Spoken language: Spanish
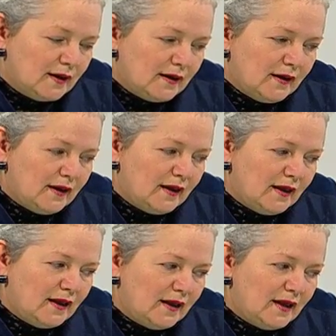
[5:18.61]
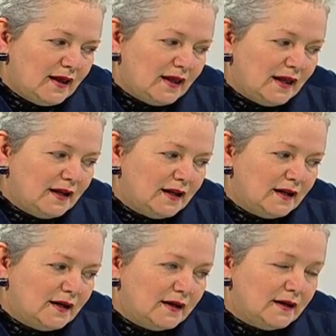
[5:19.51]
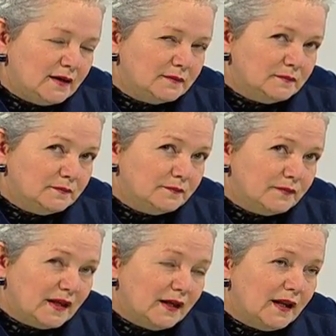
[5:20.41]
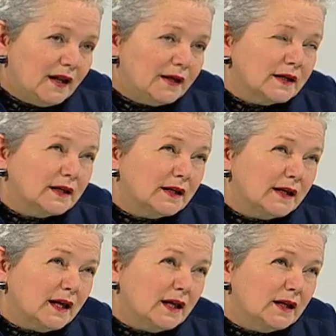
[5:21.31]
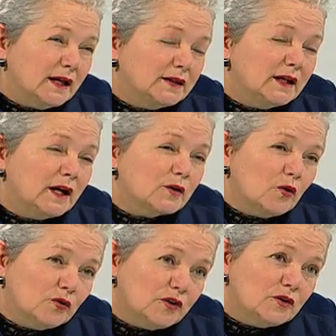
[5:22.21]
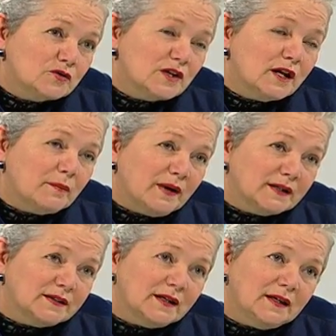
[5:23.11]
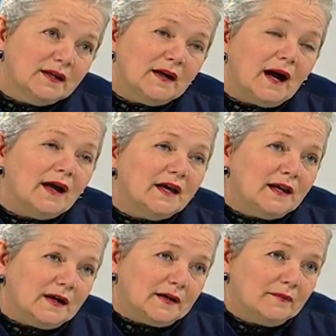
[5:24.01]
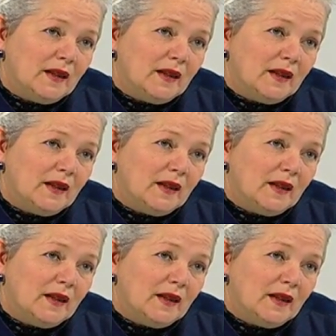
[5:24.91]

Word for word: Eh, em, en el, en el, en en antinarcóticos en la parte aérea.